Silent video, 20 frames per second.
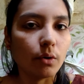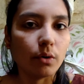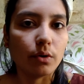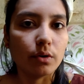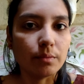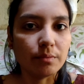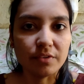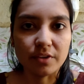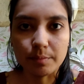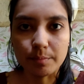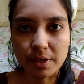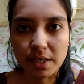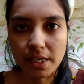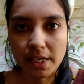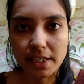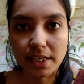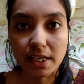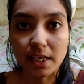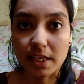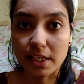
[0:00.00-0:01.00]
और फिर
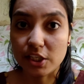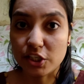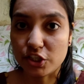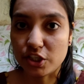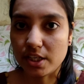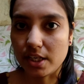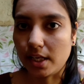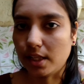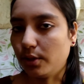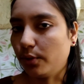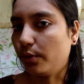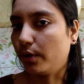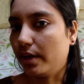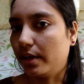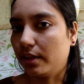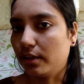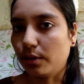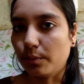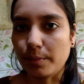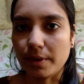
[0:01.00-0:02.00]
बनाएंगे खिचड़ी है तो
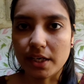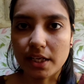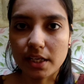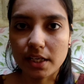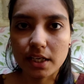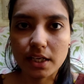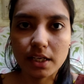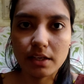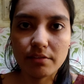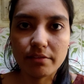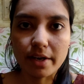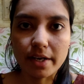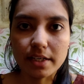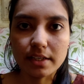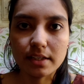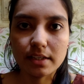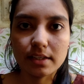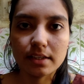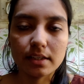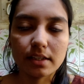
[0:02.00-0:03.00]
कड़ी तो बनेगी ही
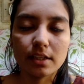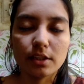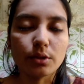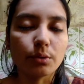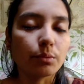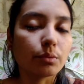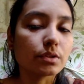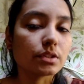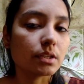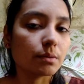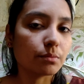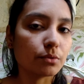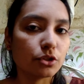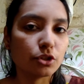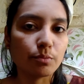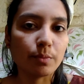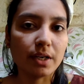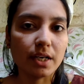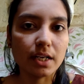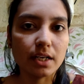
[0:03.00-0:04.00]
व्हाइट कलर की तो सब
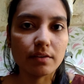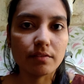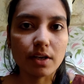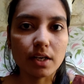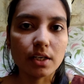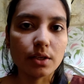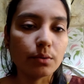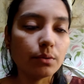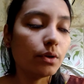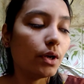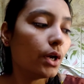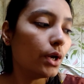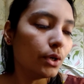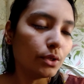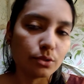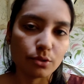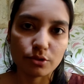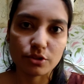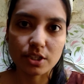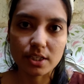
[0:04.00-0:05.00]
कुछ बनाने वाली हूँ
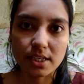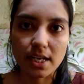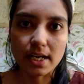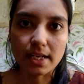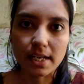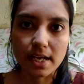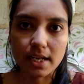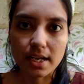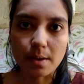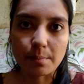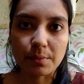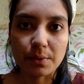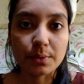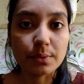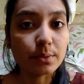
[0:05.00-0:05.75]
सो चले आगे आगे आप